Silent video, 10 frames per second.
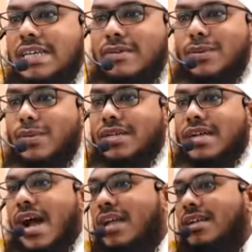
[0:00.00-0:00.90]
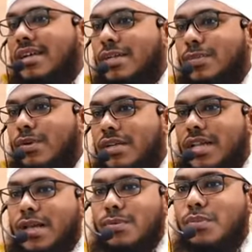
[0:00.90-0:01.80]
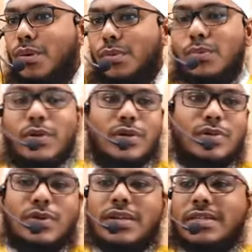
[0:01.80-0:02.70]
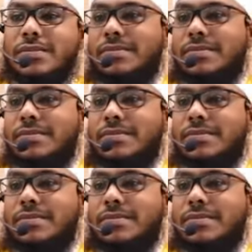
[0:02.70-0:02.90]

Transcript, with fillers: இவனுக்கு ஒரு கால் கட்டு போட்டால் தான் பொறுப்பு வரும்னு சொல்லி